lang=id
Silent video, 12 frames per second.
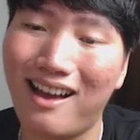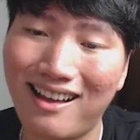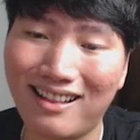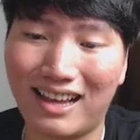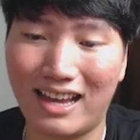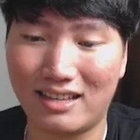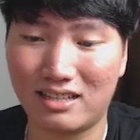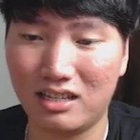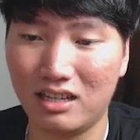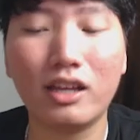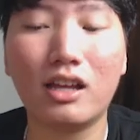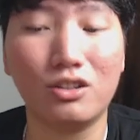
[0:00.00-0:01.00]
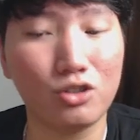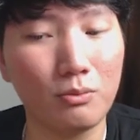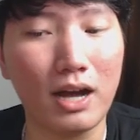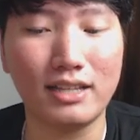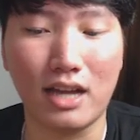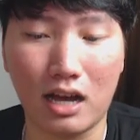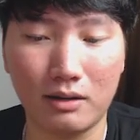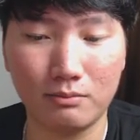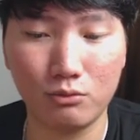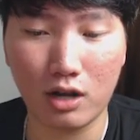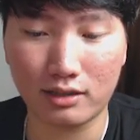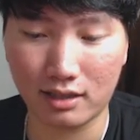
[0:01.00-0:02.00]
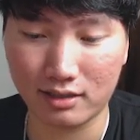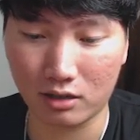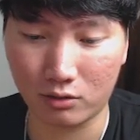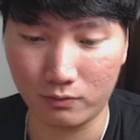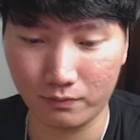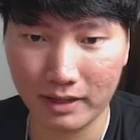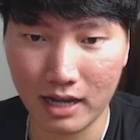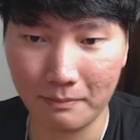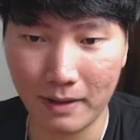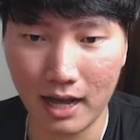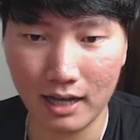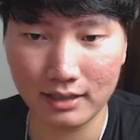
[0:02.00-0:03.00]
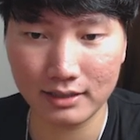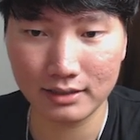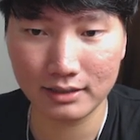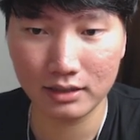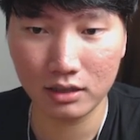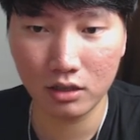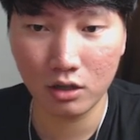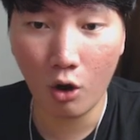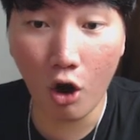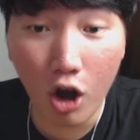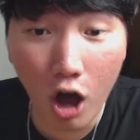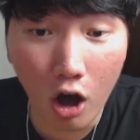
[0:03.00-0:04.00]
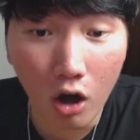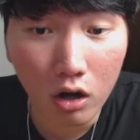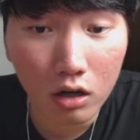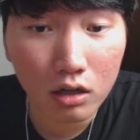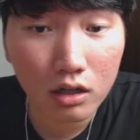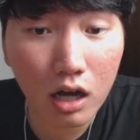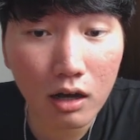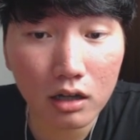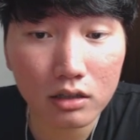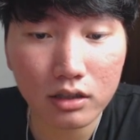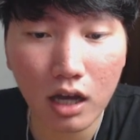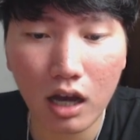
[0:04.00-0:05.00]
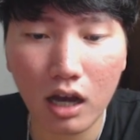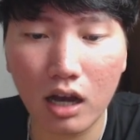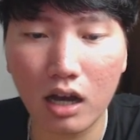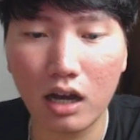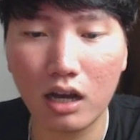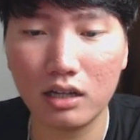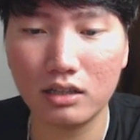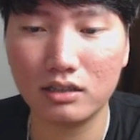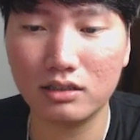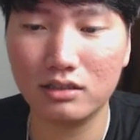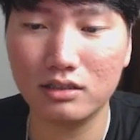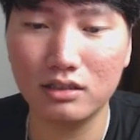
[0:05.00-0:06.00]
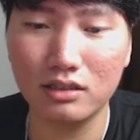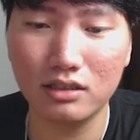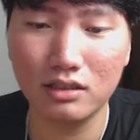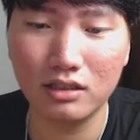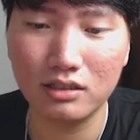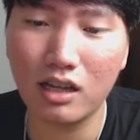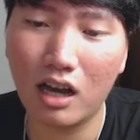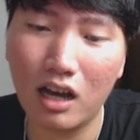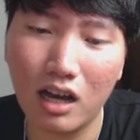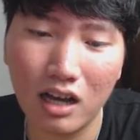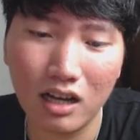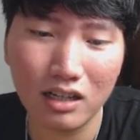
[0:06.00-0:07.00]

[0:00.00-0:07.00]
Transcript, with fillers: mahal guys ini kita akan coba aja buka salah satu dapatnya apa hollow ya ya